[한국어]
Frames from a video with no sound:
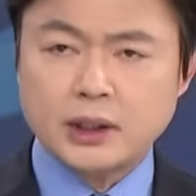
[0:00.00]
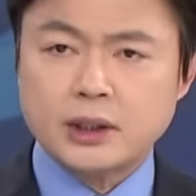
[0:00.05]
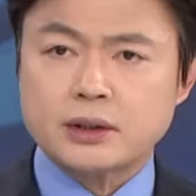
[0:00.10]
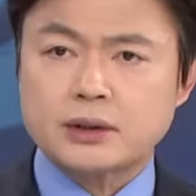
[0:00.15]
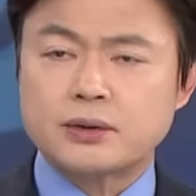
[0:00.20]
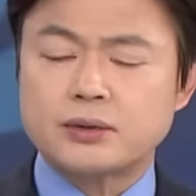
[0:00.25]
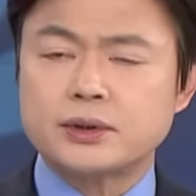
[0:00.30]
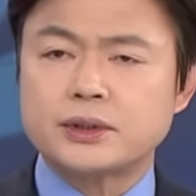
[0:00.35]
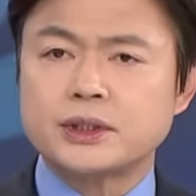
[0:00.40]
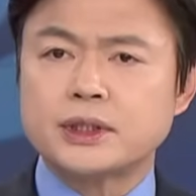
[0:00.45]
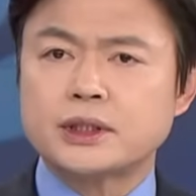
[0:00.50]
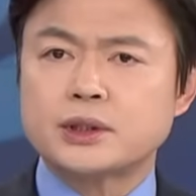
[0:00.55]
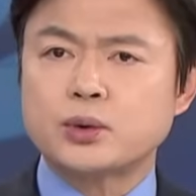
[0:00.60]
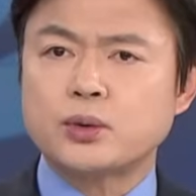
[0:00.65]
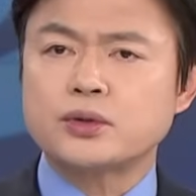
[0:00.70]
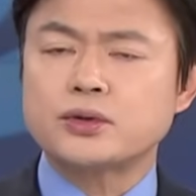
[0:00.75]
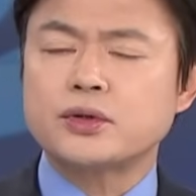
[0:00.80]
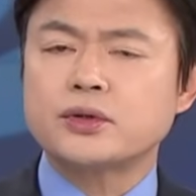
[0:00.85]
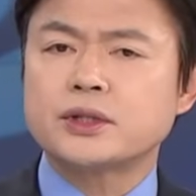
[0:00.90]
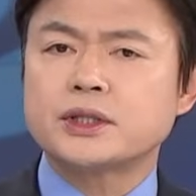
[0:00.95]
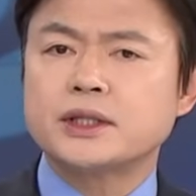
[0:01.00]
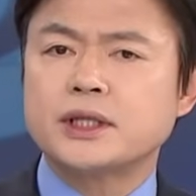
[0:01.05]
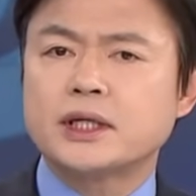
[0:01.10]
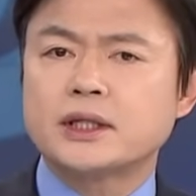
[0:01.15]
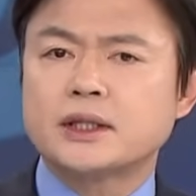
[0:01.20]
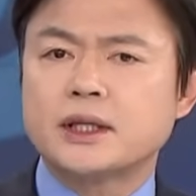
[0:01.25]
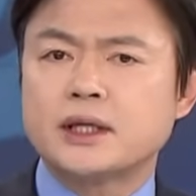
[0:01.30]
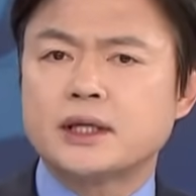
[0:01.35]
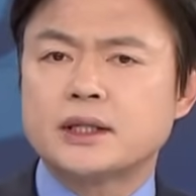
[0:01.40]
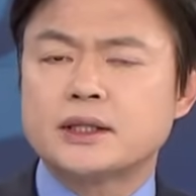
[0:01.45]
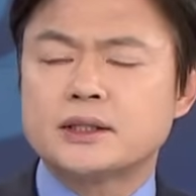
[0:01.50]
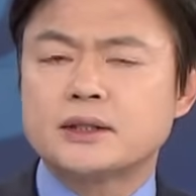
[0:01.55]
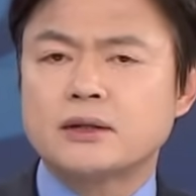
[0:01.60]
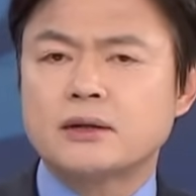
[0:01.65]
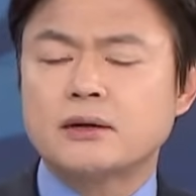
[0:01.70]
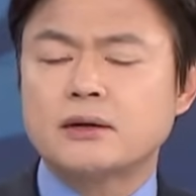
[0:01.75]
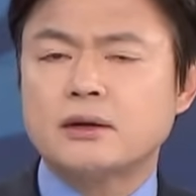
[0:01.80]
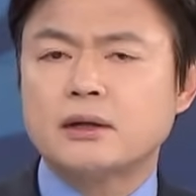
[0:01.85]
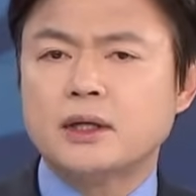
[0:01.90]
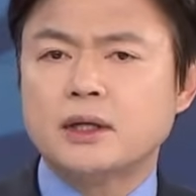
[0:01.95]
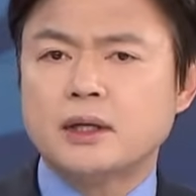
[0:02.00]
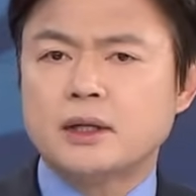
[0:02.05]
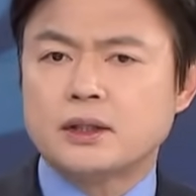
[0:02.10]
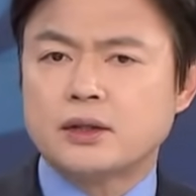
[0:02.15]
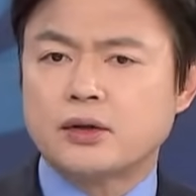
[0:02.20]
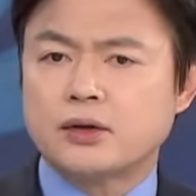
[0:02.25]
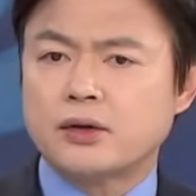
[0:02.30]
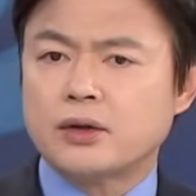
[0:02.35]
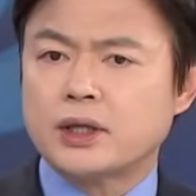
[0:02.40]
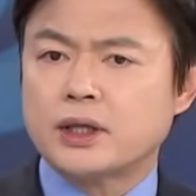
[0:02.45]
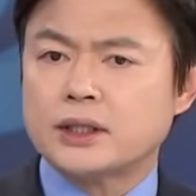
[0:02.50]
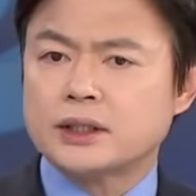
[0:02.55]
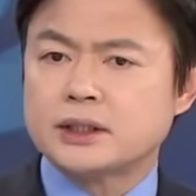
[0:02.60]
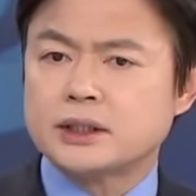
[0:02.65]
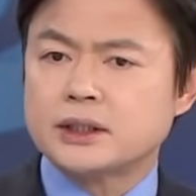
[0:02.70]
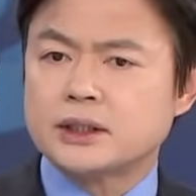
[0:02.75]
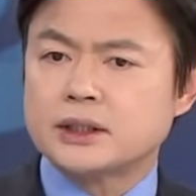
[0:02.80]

그리고 이제 총선 기획단에서 여러 가지